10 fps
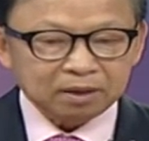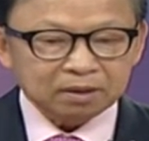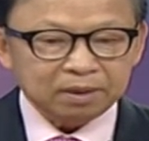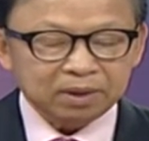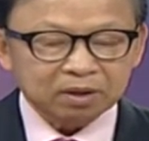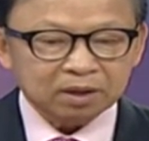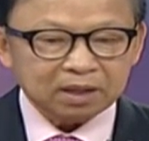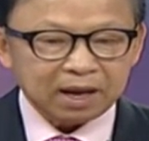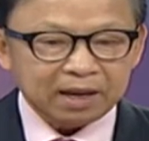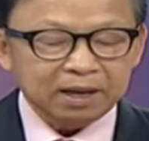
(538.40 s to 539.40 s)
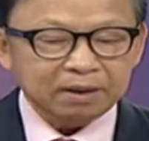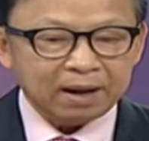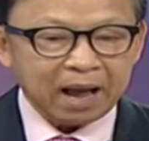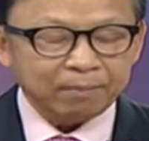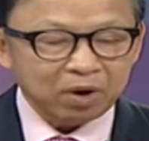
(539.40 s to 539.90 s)
thì mình có thể
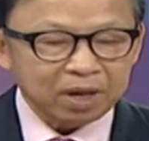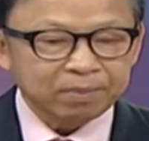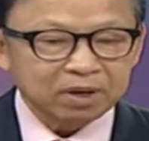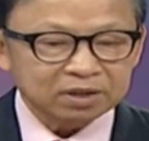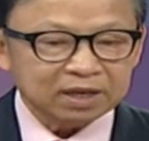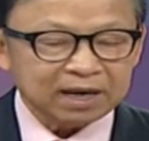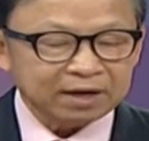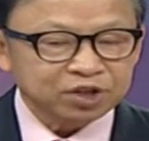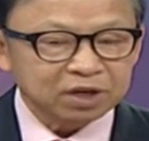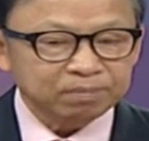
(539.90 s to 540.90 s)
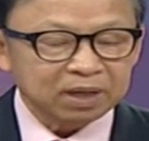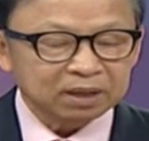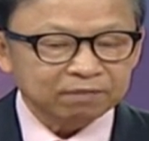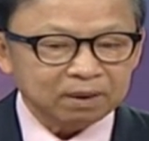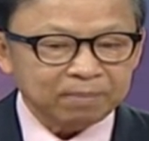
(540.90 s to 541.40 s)
hãng bảo hiểm mình nó sẽ trả trước mình
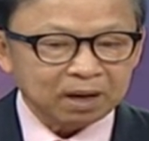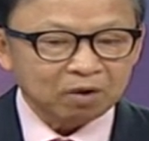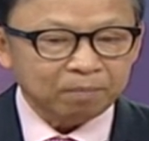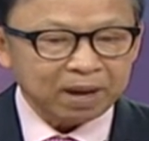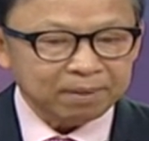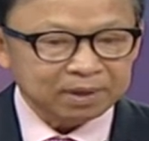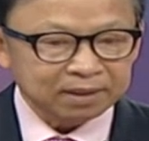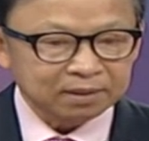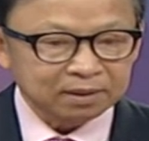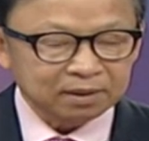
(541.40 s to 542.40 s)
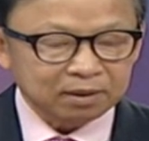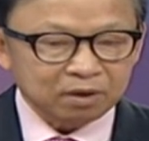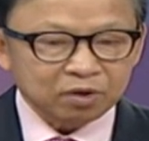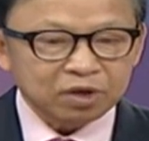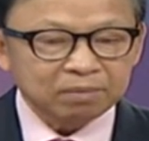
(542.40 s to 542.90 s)
cái phần medical payment
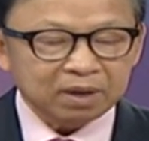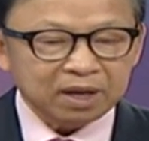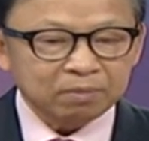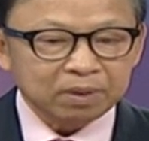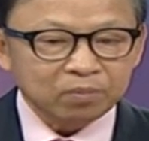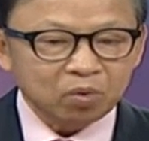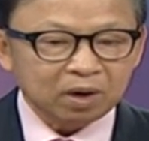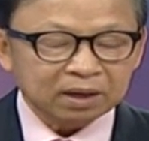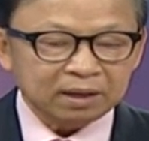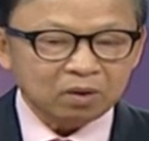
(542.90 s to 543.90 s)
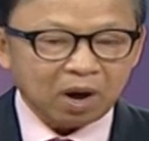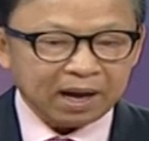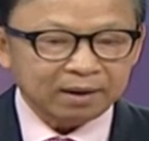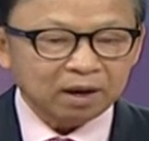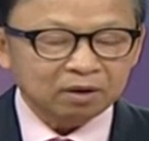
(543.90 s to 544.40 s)
nhưng mà nếu mình mua cái
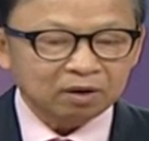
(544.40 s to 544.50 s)
loại đó nó